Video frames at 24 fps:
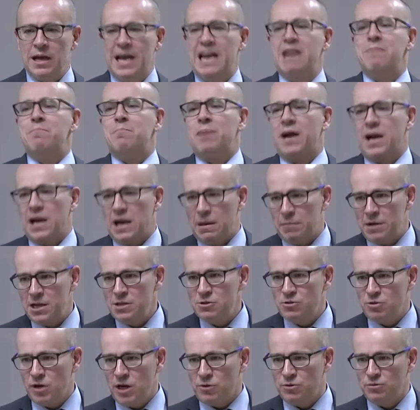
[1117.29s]
el
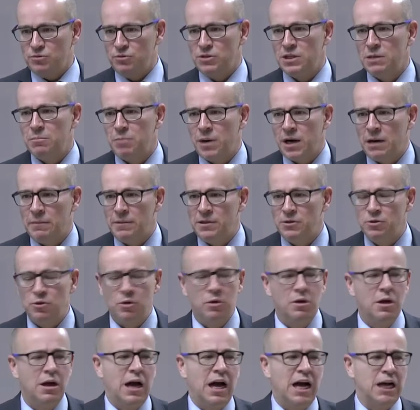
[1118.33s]
Parlamento, la constitución del
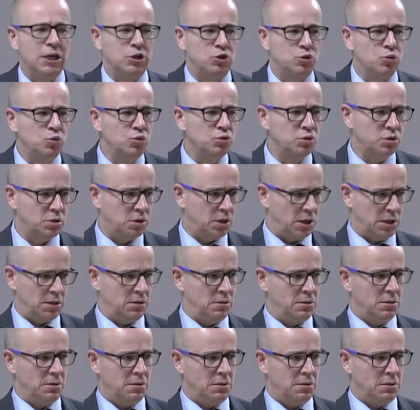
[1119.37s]
Parlamento, asusta.